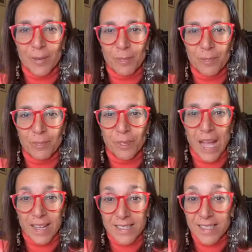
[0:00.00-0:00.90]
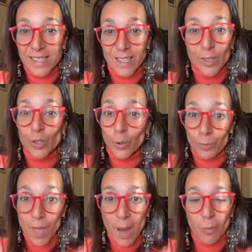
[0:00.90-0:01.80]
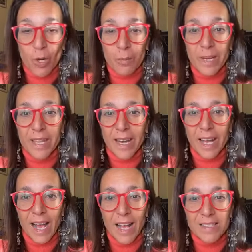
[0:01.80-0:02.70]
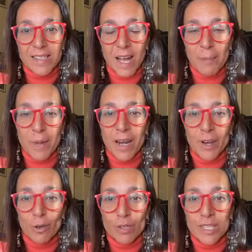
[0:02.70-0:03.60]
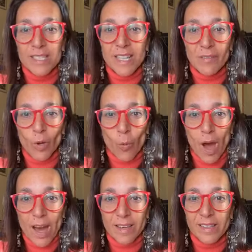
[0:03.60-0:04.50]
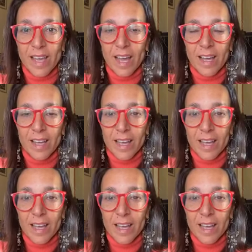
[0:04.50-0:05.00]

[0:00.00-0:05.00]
ehm, anzi dobbiamo rimanere a casa per la nostra salvaguardia